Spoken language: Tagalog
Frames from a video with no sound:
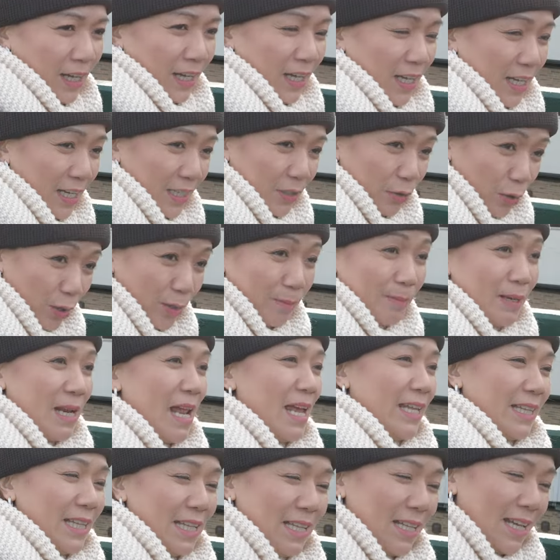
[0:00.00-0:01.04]
uh, normal
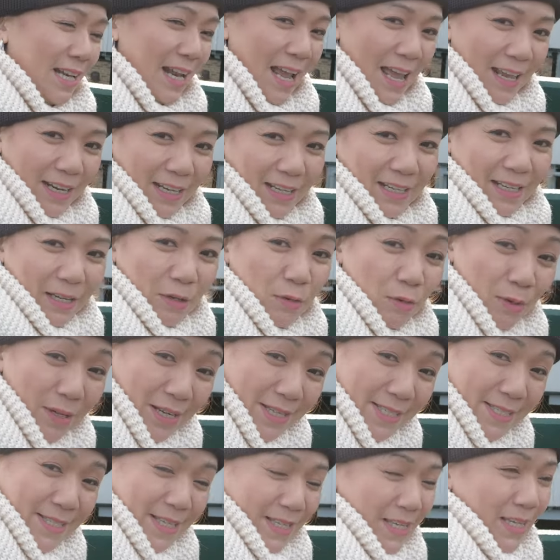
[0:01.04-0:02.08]
itinerary na
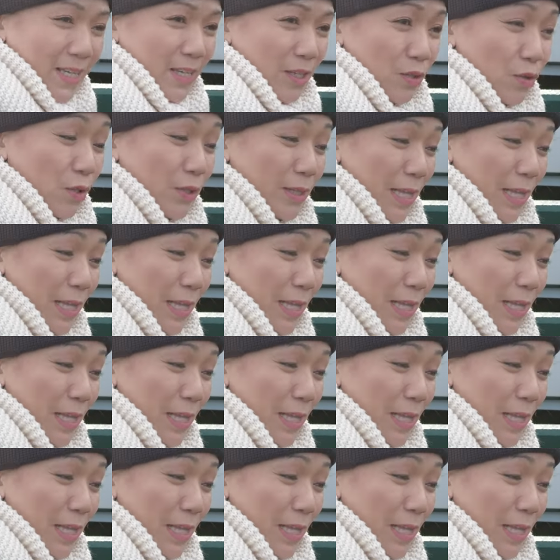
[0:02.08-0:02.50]
huli si Igo